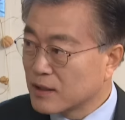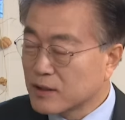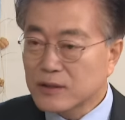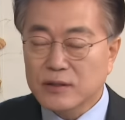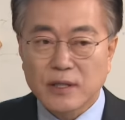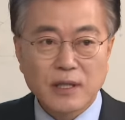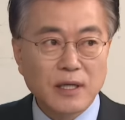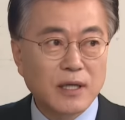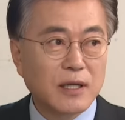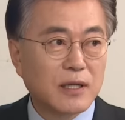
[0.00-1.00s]

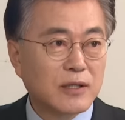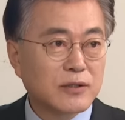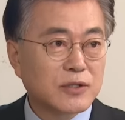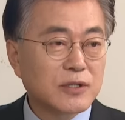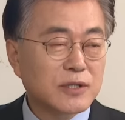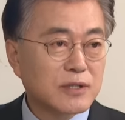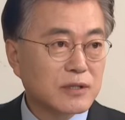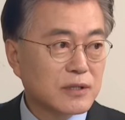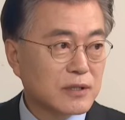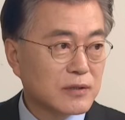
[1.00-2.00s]
그런데
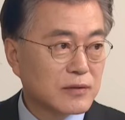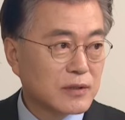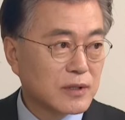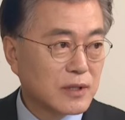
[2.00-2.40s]
정치인들은